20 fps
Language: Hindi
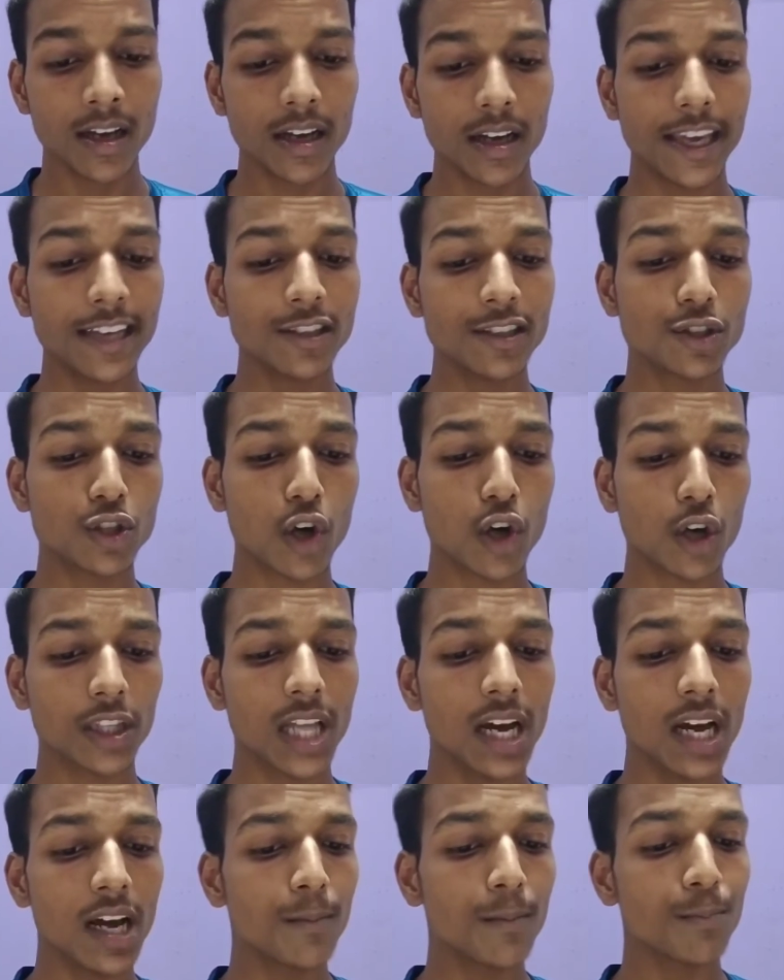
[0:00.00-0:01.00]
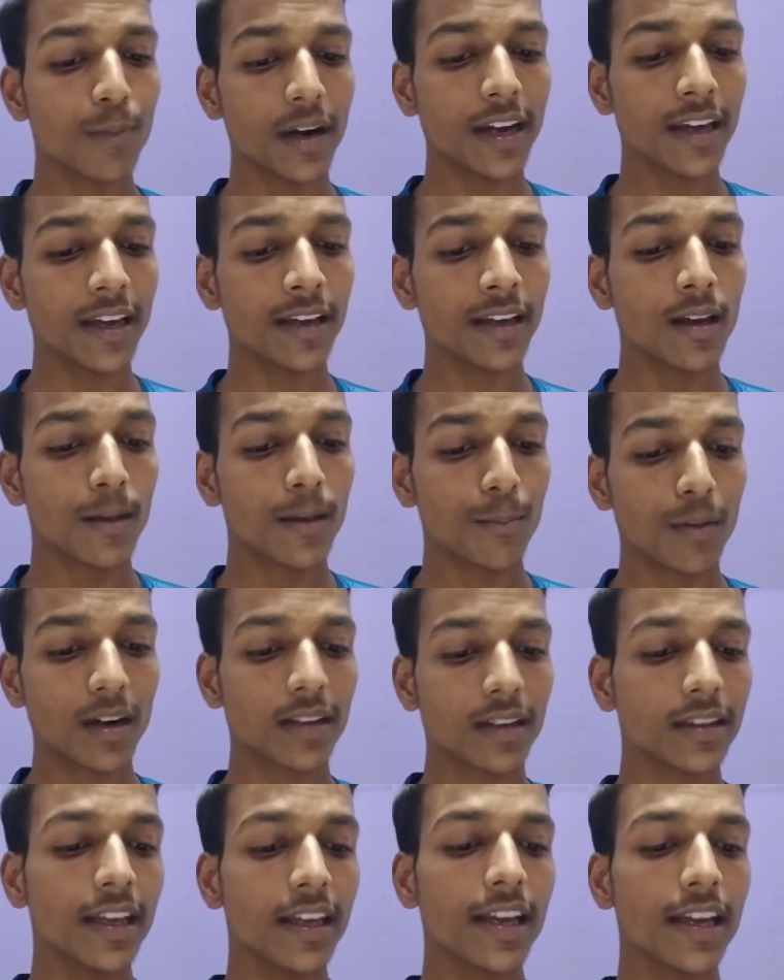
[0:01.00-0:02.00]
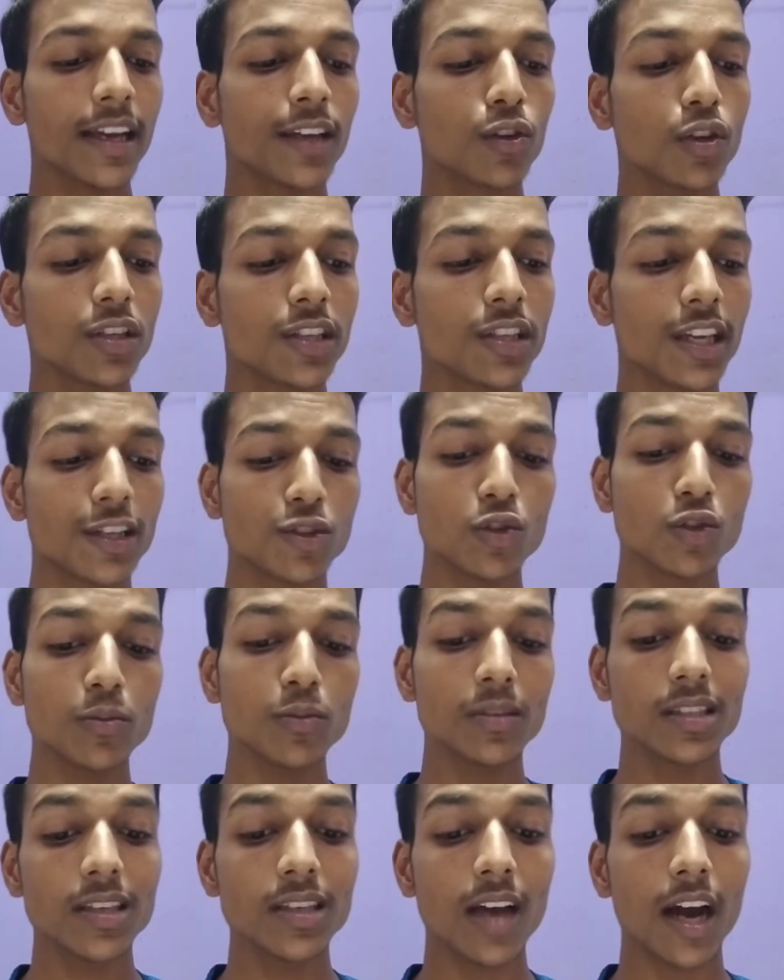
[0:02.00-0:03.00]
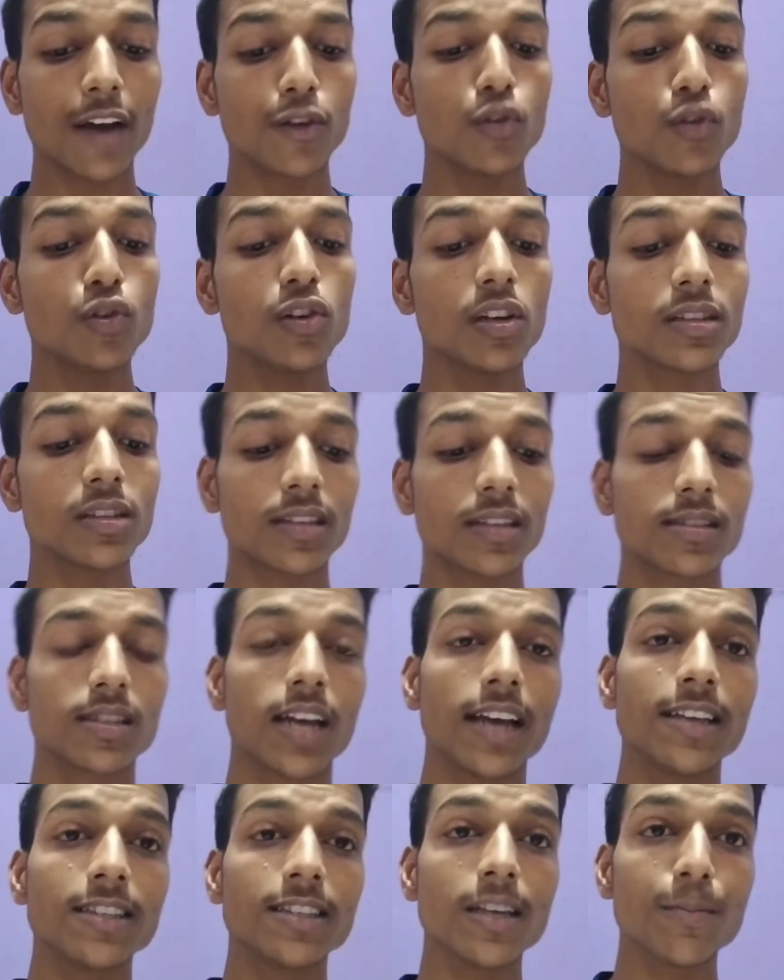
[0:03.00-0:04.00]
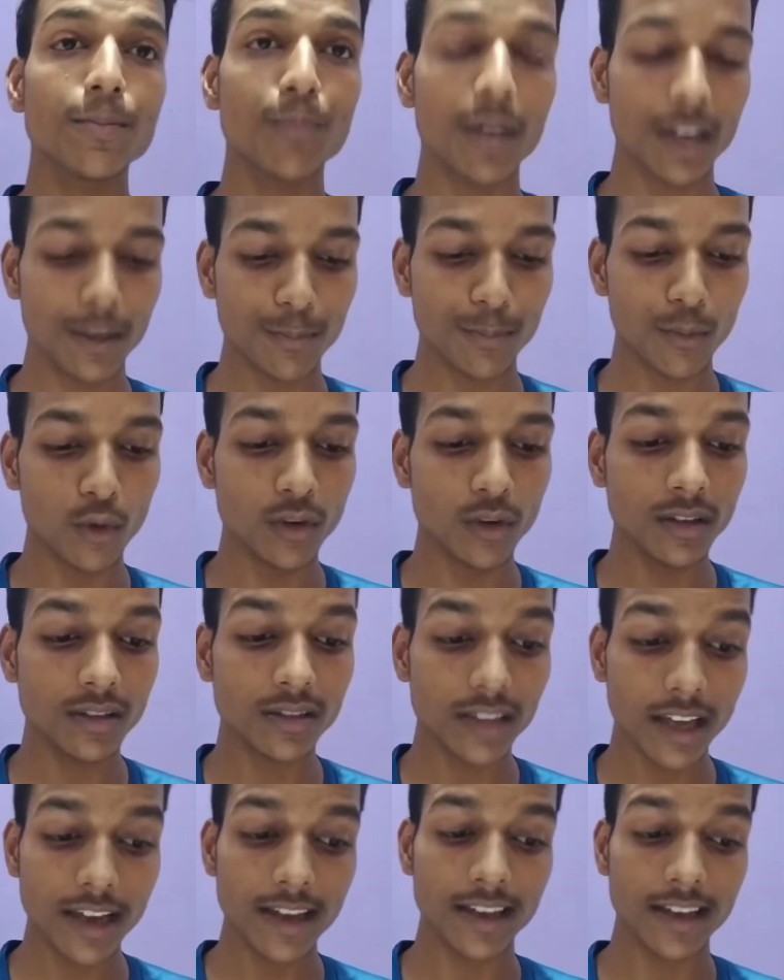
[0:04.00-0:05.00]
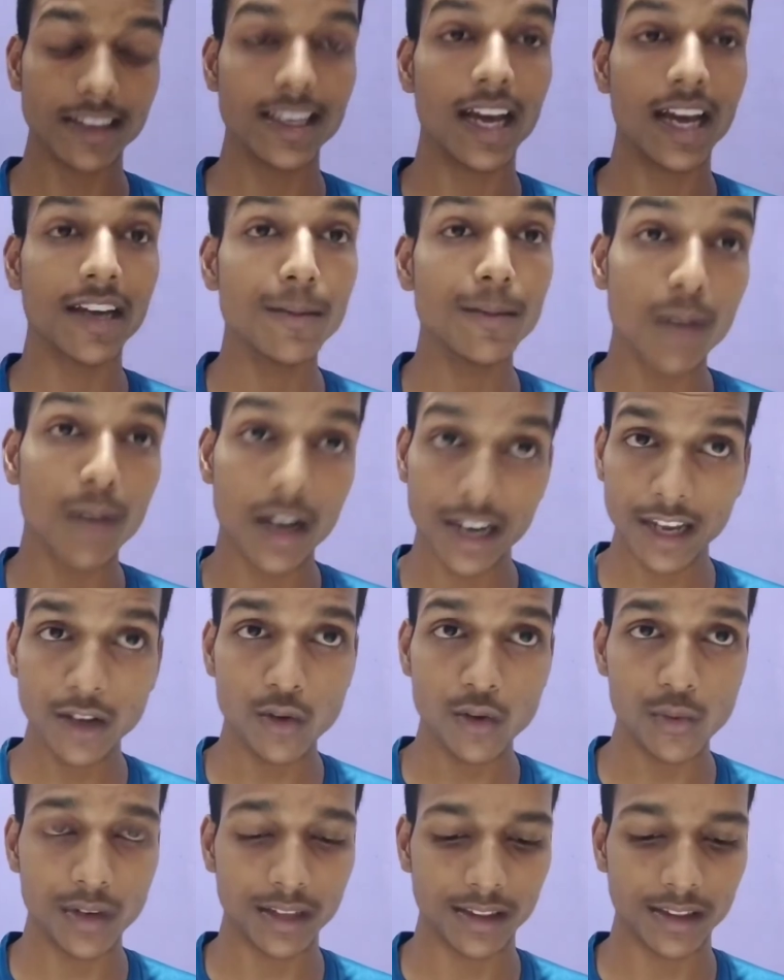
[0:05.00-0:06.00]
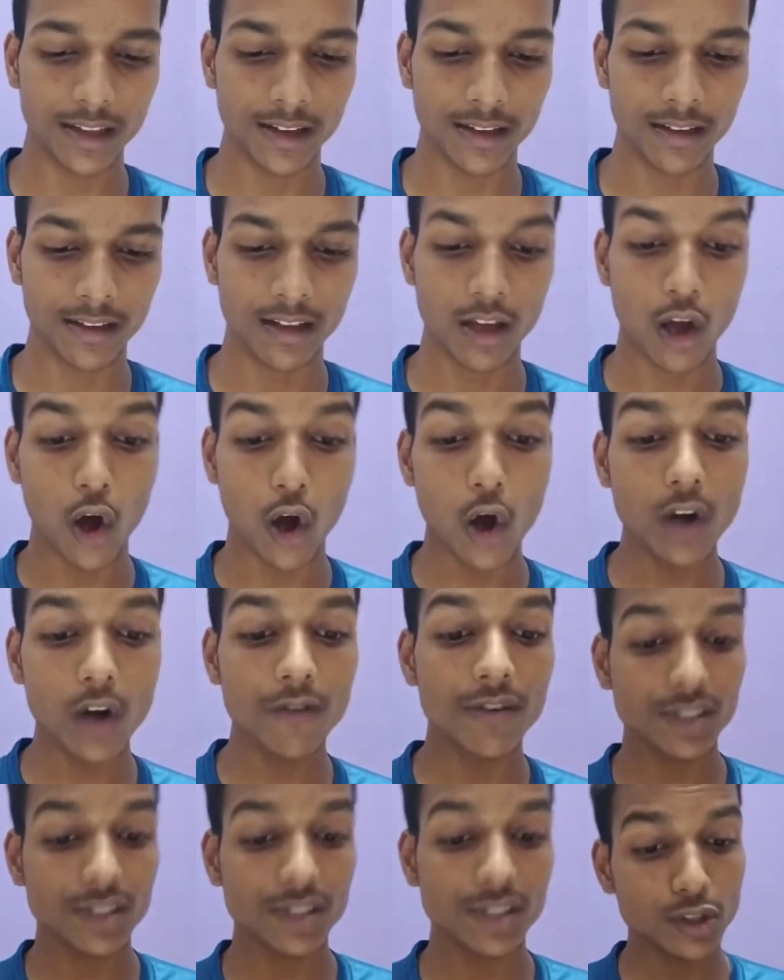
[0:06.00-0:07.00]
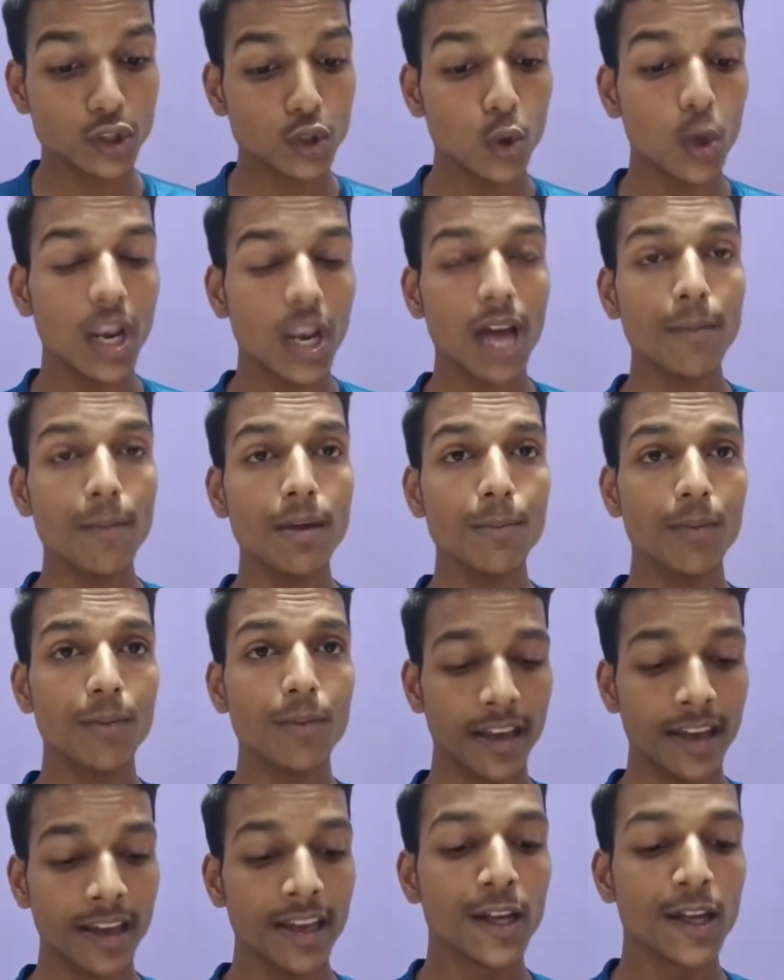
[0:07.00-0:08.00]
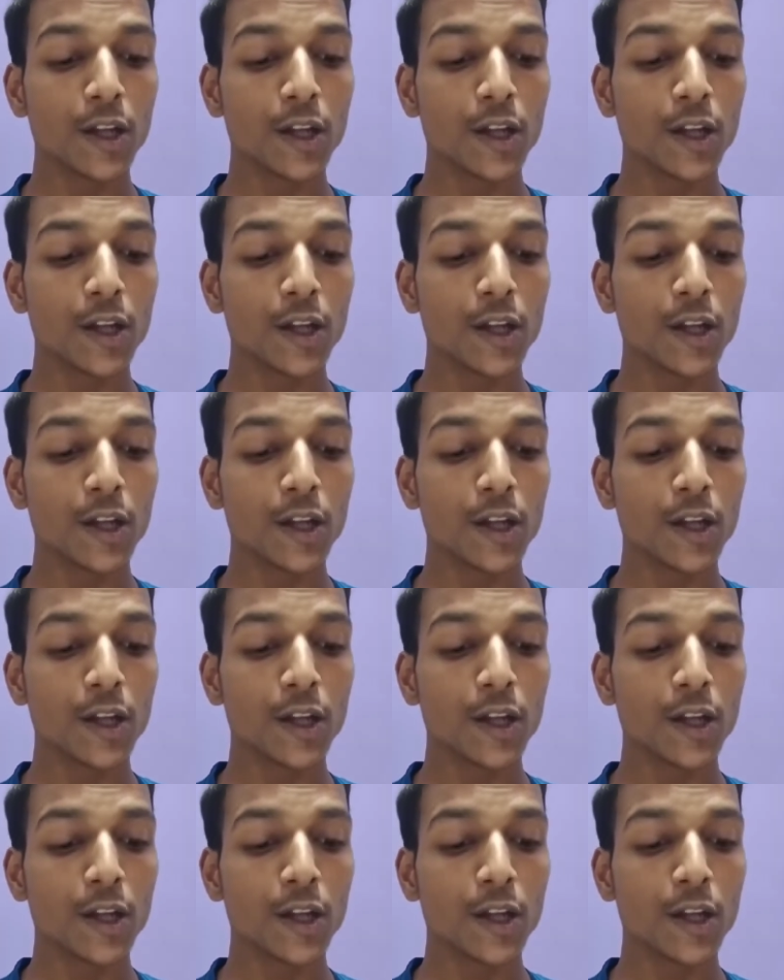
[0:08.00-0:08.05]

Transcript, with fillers: एक चौदह हम पढ़े पढ़ते हैं तो यीशु मसीह अनुग्रह सच्चाई से परिपूर्ण थे यानी भरे हुए थे और वचन सोलह में पढ़े